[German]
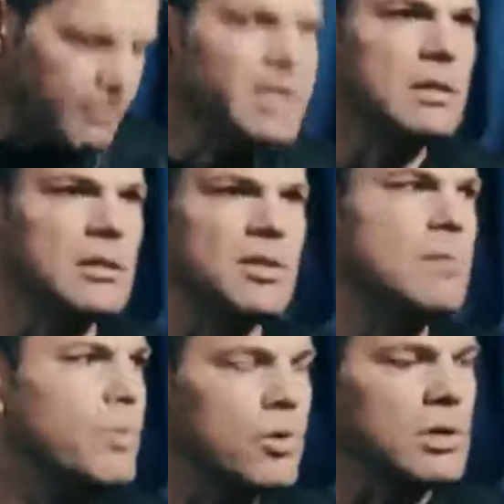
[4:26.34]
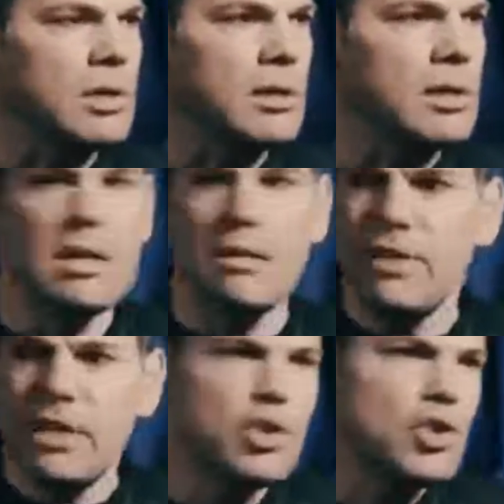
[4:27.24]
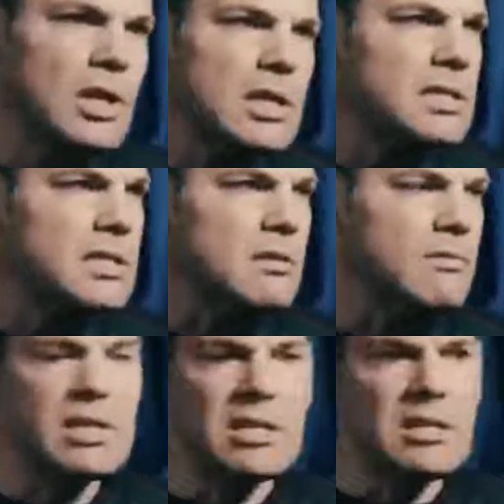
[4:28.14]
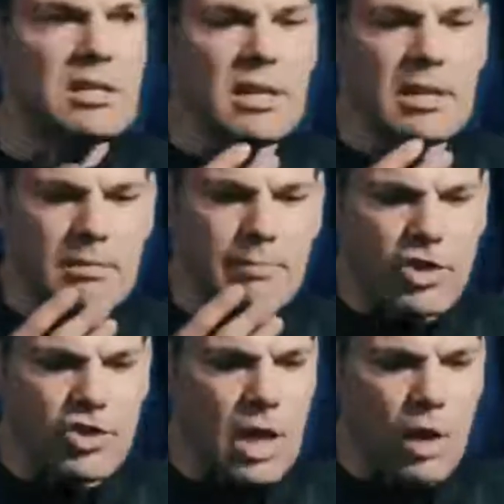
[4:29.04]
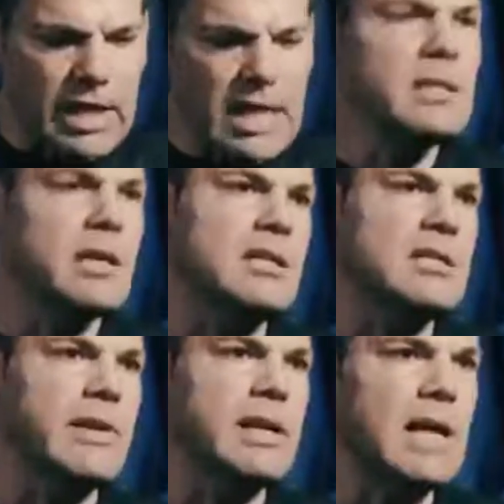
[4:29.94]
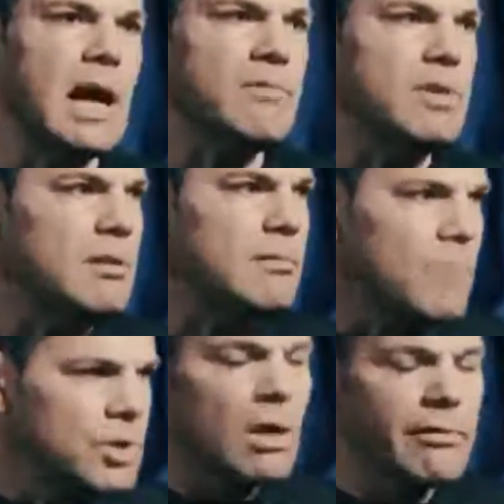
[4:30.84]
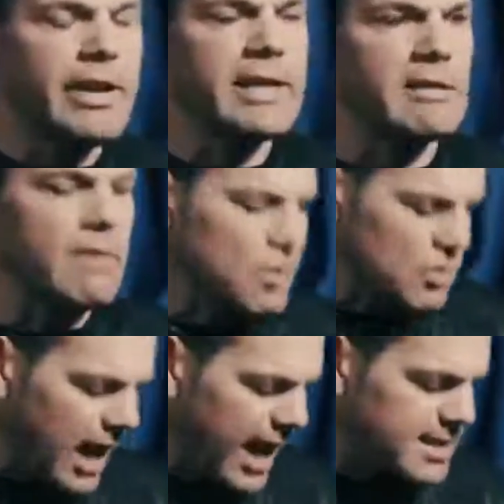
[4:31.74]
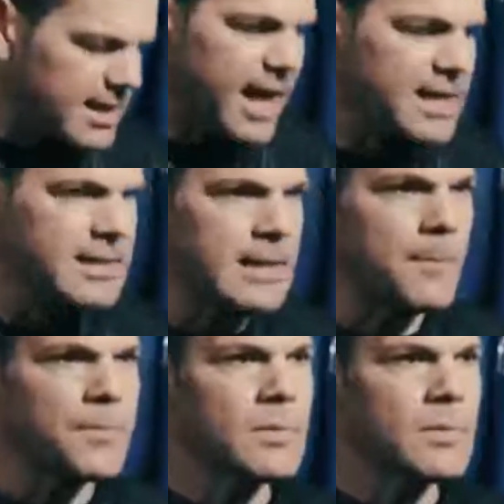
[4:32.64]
Wir, die Bürger, wir die Journalisten, wir die, die Menschen, die auch Kinder in dieser Welt haben, wir Mütter und Väter, wir müssen eins einsehen.